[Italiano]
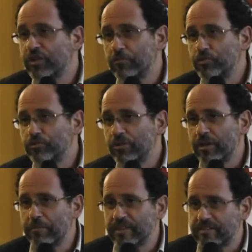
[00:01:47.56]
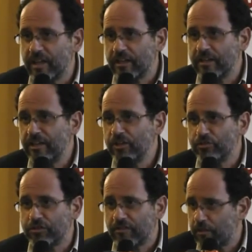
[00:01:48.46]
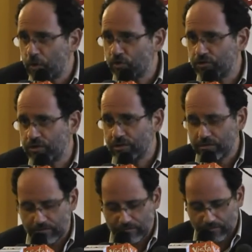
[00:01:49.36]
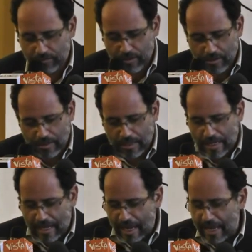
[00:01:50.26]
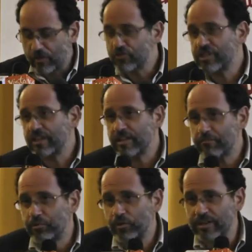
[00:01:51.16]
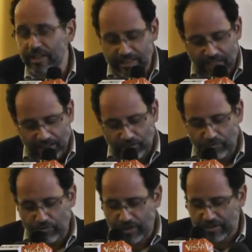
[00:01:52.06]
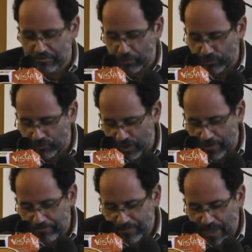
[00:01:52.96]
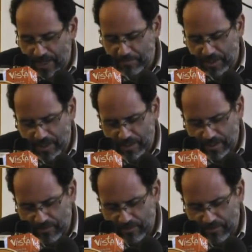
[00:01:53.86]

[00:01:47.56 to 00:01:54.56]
saputo che Bersani incontrava Monti e non si è neppure degnato di una risposta ai miei